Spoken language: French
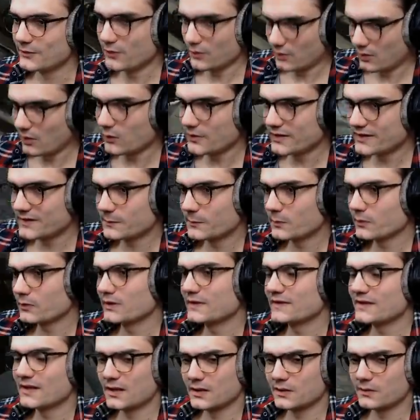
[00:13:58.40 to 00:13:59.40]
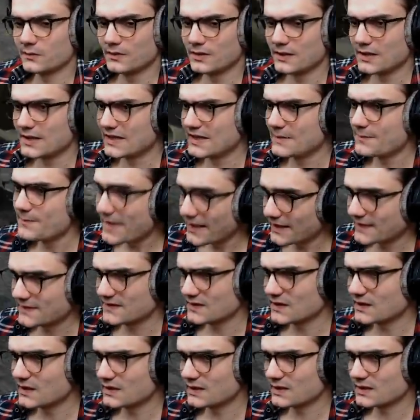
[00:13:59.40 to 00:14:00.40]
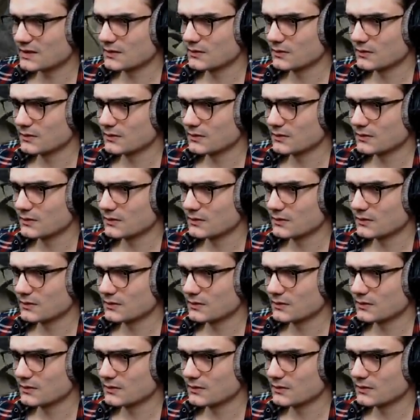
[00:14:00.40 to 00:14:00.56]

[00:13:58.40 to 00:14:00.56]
honnêtement, dans l'état actuel, elle est merdique,